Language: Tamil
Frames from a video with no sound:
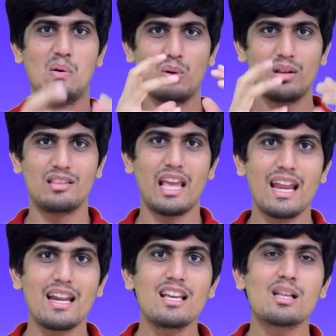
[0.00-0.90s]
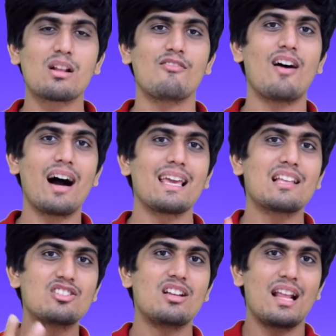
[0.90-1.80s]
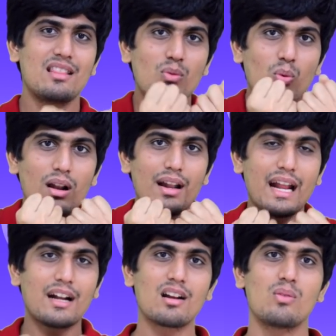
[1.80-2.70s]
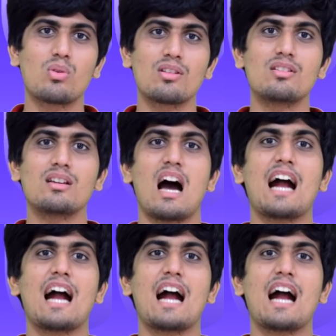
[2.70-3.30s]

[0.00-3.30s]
ஒரு தேனி அதில் வாய் எச்சிலேருந்து உள்ள நெக்டரை உறிஞ்சு